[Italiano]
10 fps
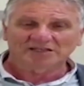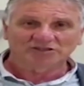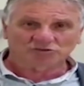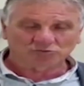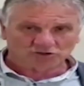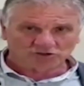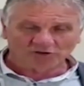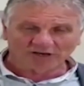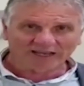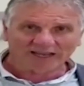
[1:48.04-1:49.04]
La
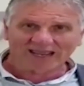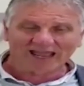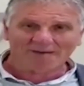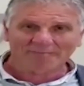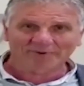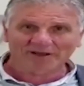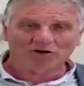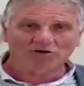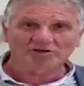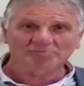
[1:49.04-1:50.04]
discussione è
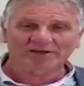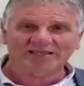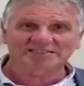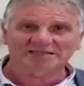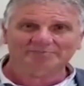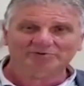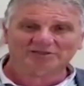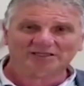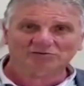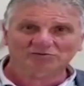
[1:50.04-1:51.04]
ampia, ogni paese ha
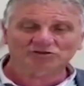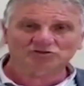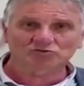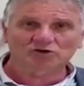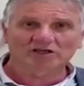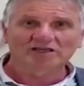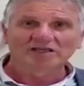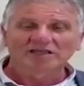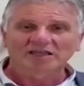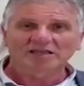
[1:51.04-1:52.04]
portato le sue
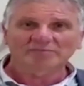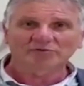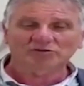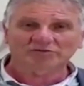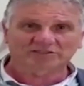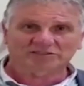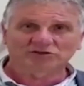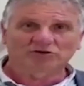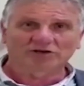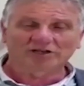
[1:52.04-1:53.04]
eh,
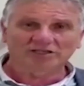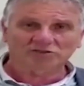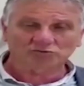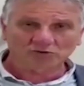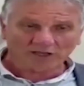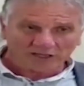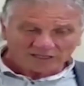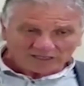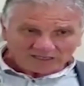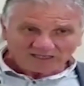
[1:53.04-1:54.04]
motivazioni, le sue
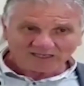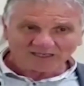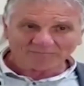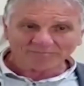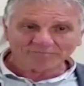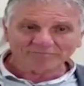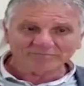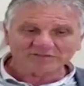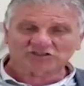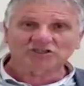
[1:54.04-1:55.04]

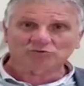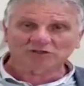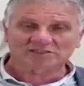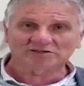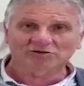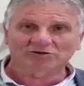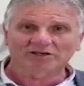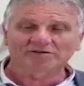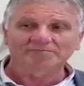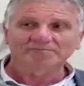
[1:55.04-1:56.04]
ehm,
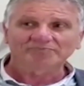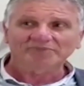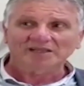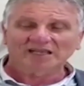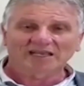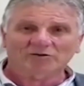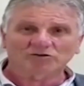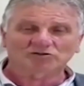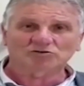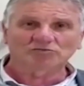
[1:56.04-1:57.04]
situazioni e
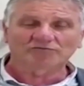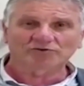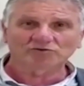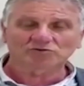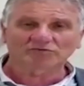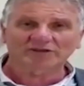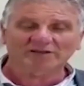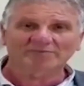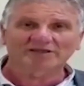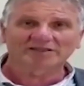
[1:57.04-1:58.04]
questo confronto
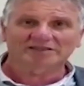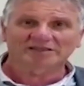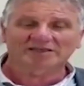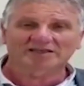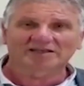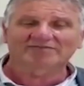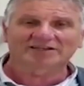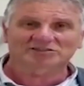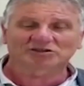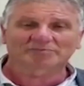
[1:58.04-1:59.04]
veramente ne ha
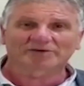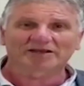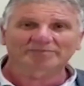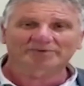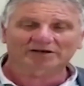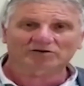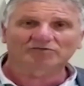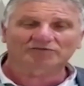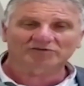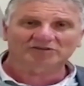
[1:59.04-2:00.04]
valso la pena per
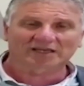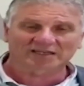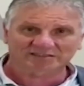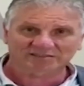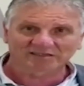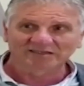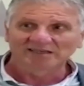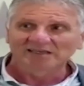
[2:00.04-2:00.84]
confrontarsi.